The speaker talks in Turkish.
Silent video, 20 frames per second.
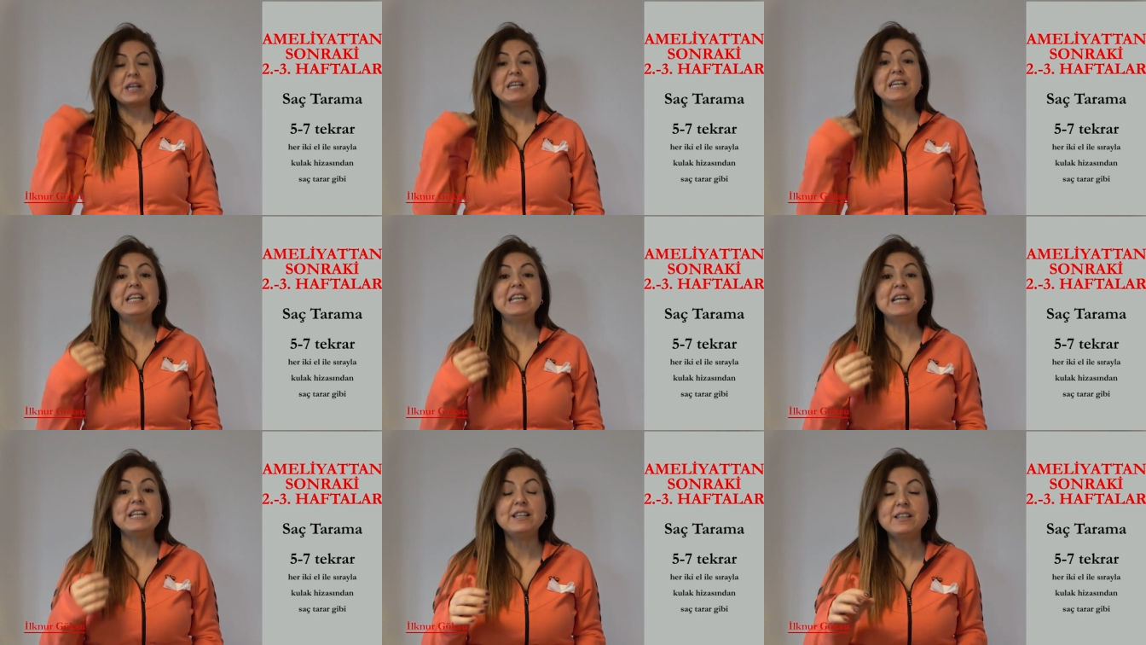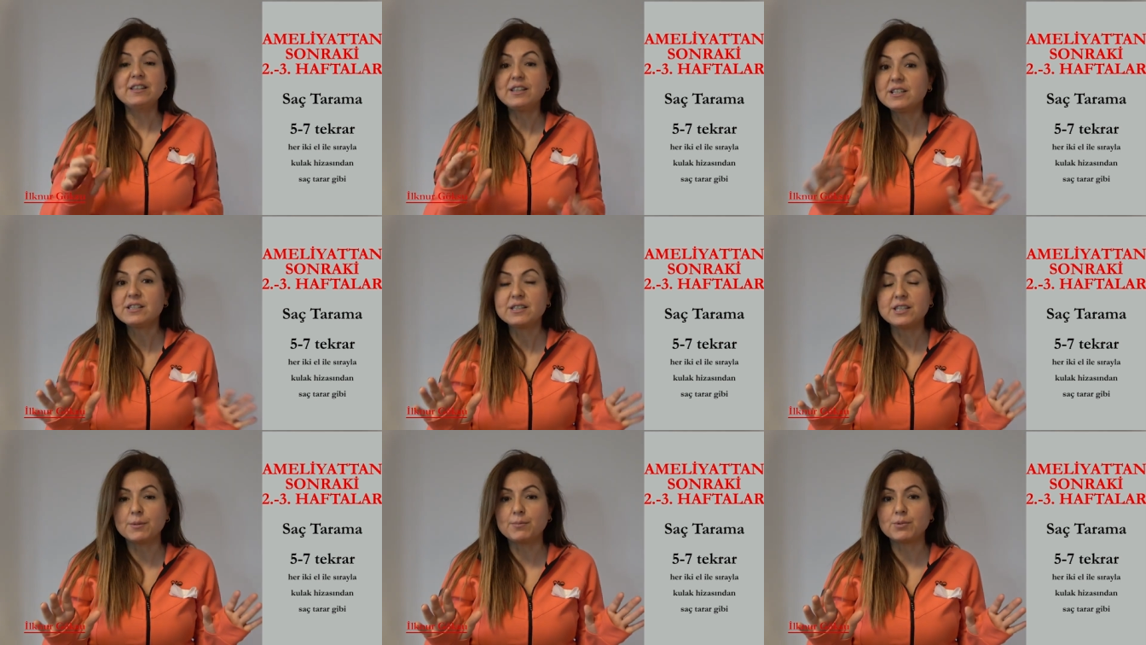Yine
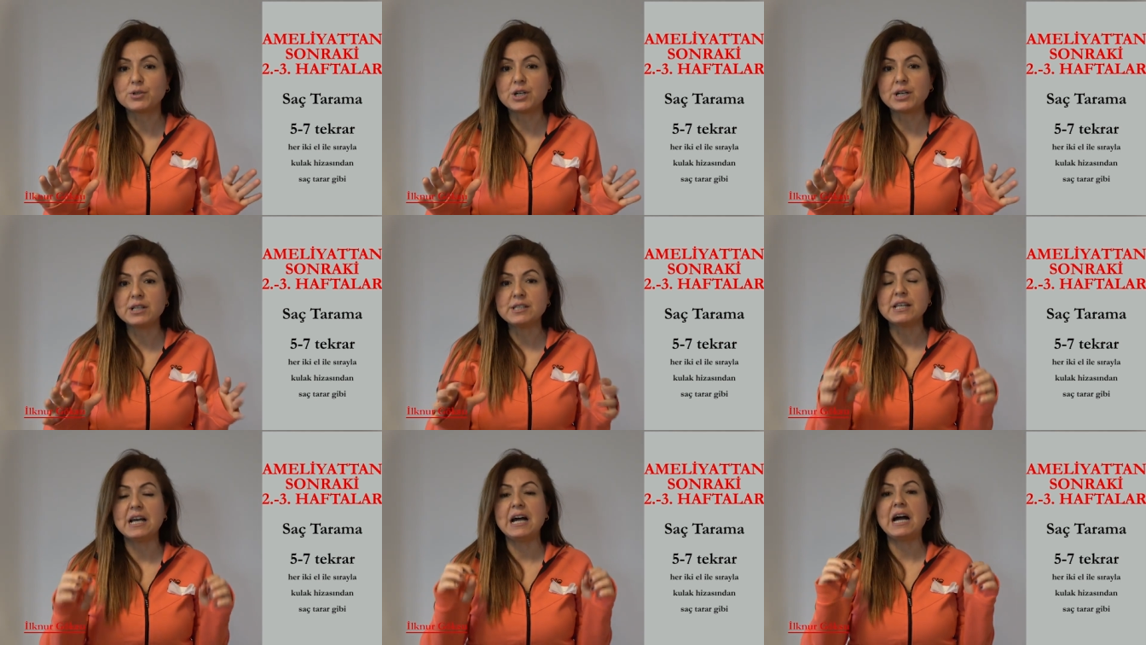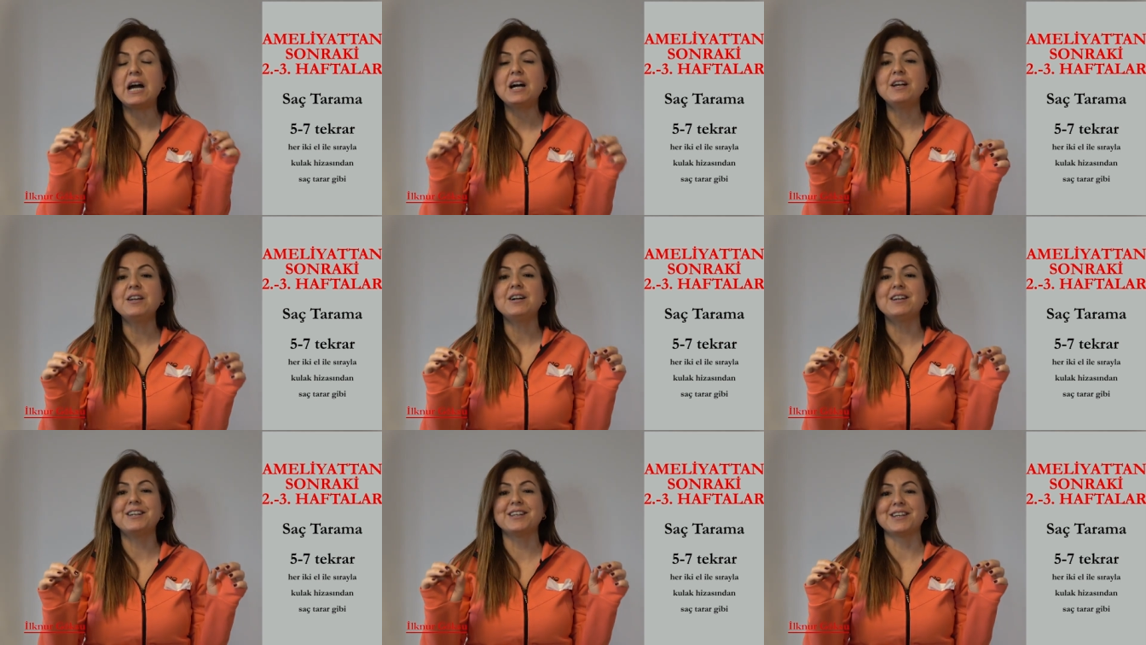nasıl yapacağız?
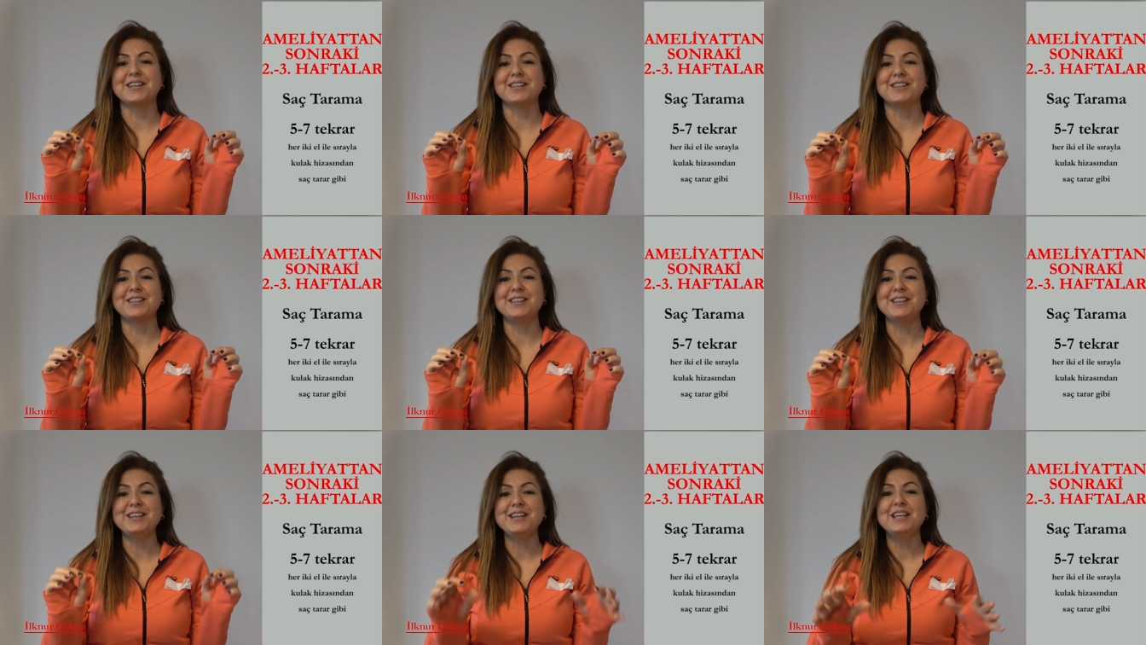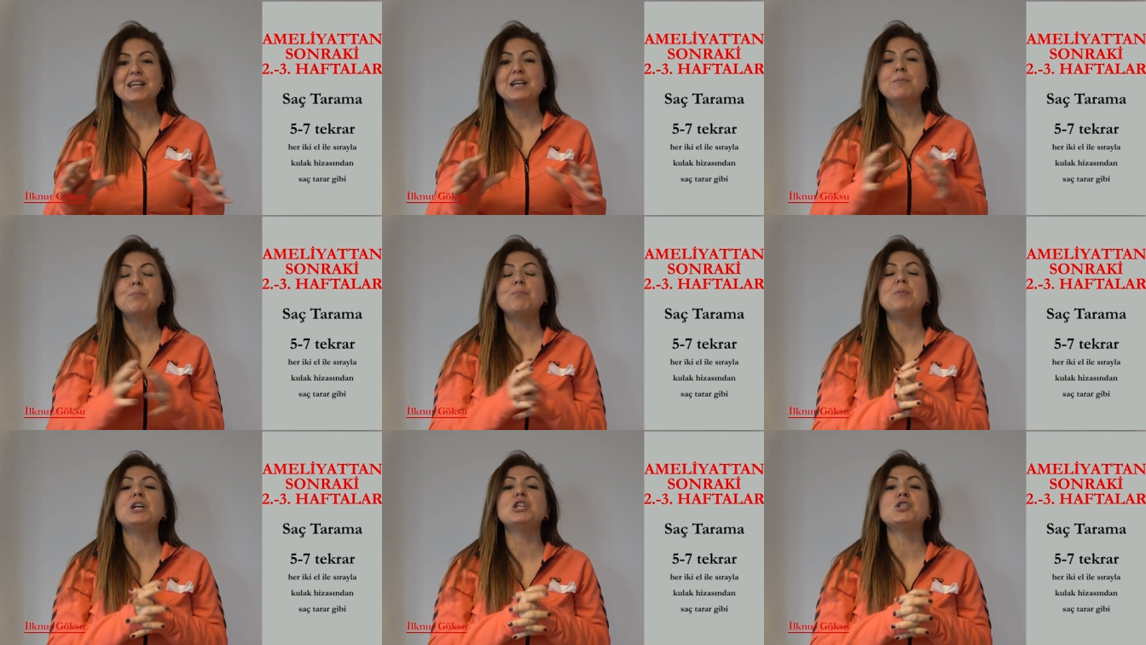Her hareketi
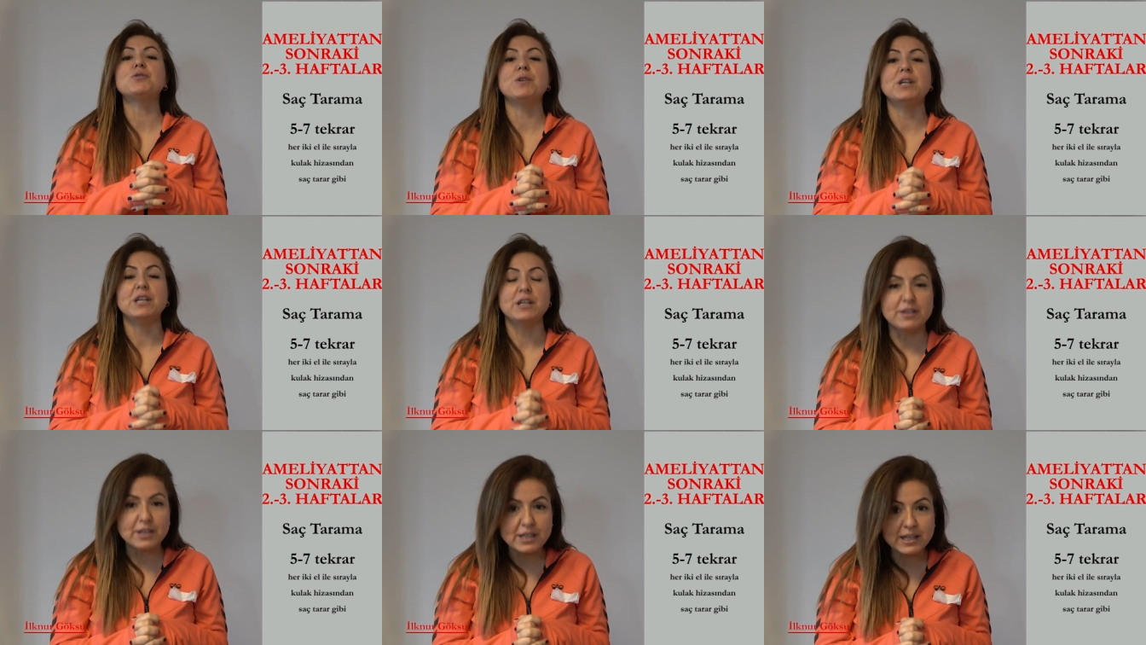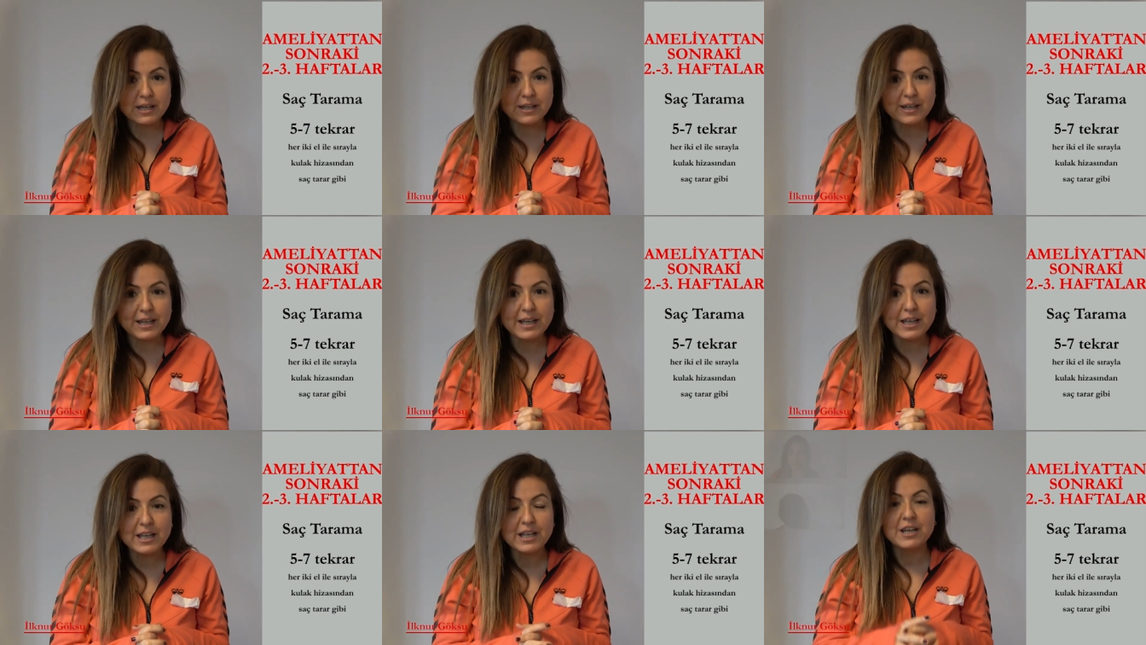5 ve 7
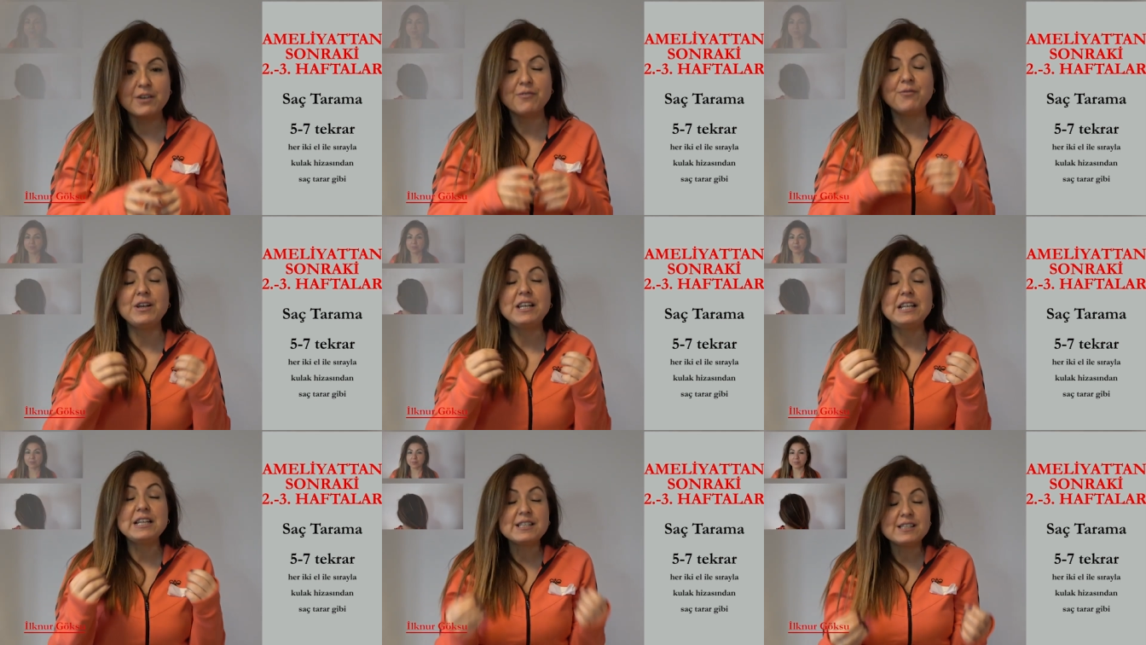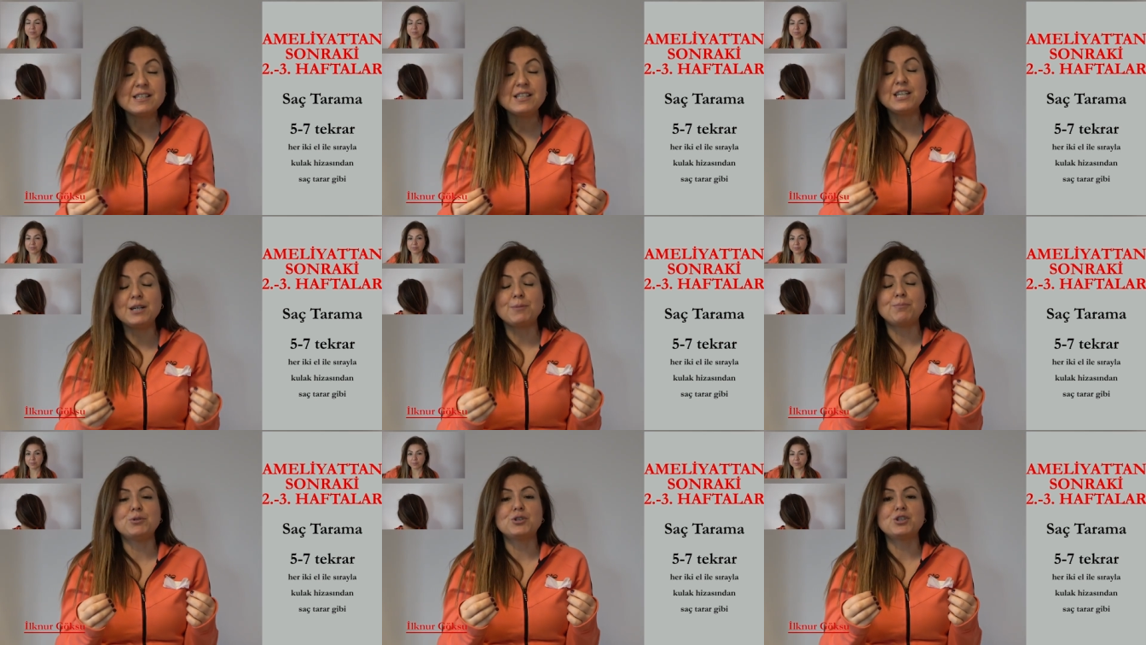kere ve nasıl
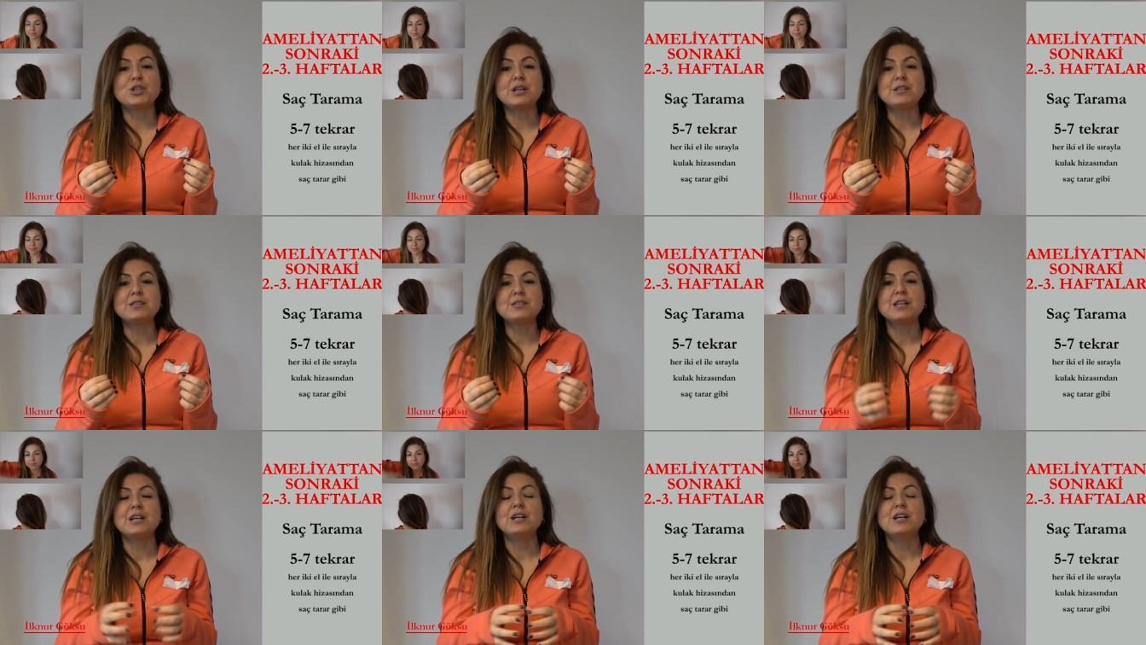yapacağız?